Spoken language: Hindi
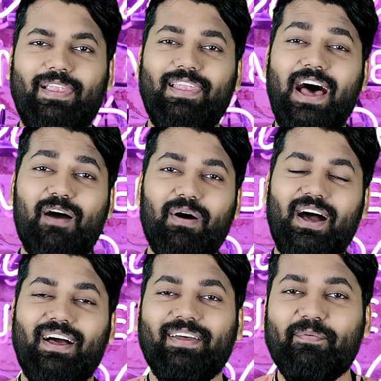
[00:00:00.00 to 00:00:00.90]
लावा
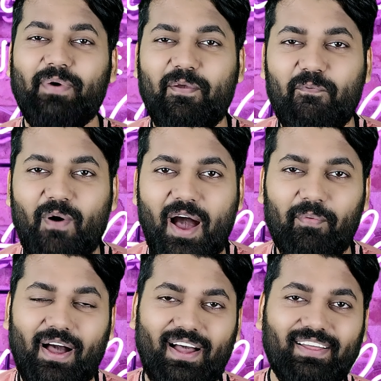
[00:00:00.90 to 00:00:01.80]
भाई वाह
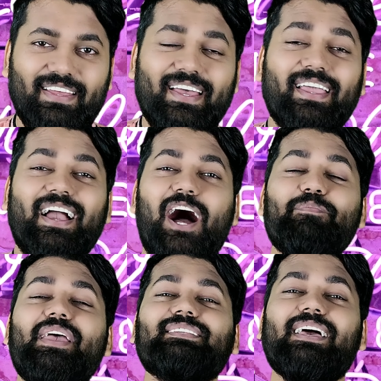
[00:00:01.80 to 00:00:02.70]
वाह
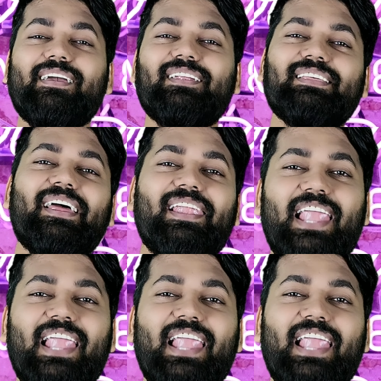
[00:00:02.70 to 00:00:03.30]
काम ही ऐसा करता है